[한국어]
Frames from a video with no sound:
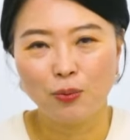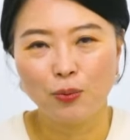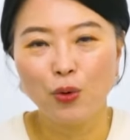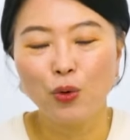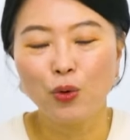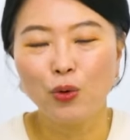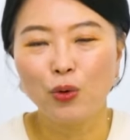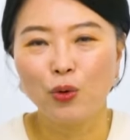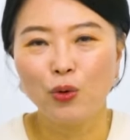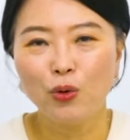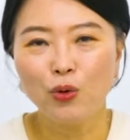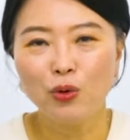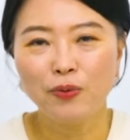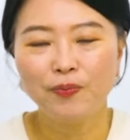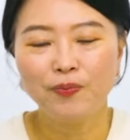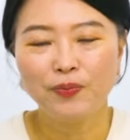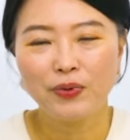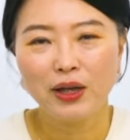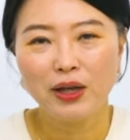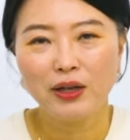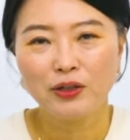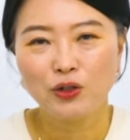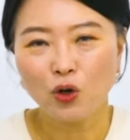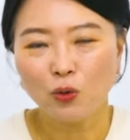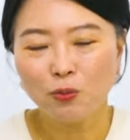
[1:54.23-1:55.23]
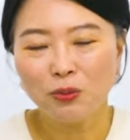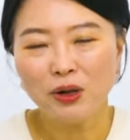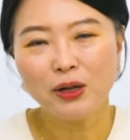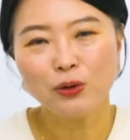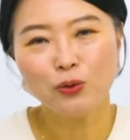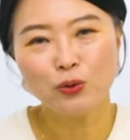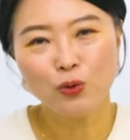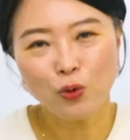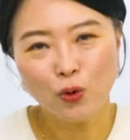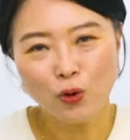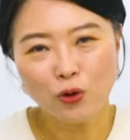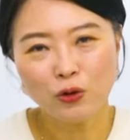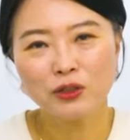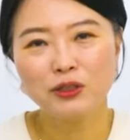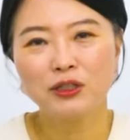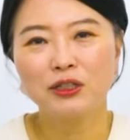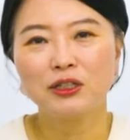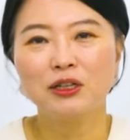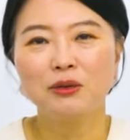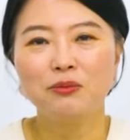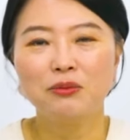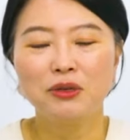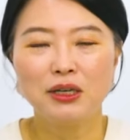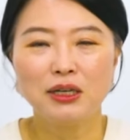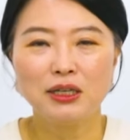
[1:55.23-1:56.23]
보고 정말 꼭
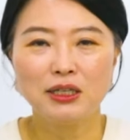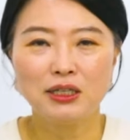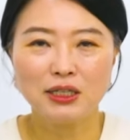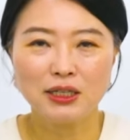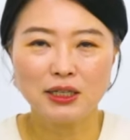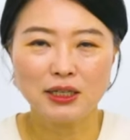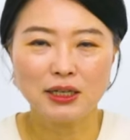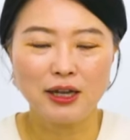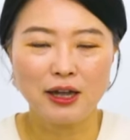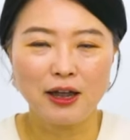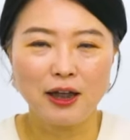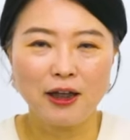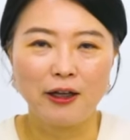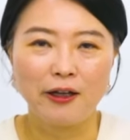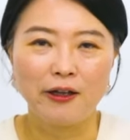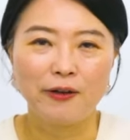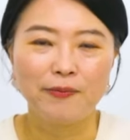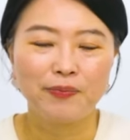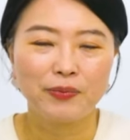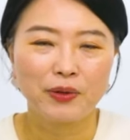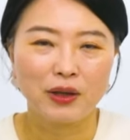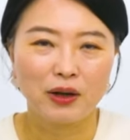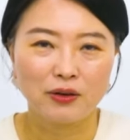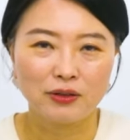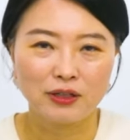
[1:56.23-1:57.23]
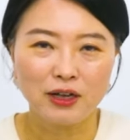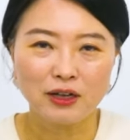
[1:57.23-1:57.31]
지금 이 시기에 어,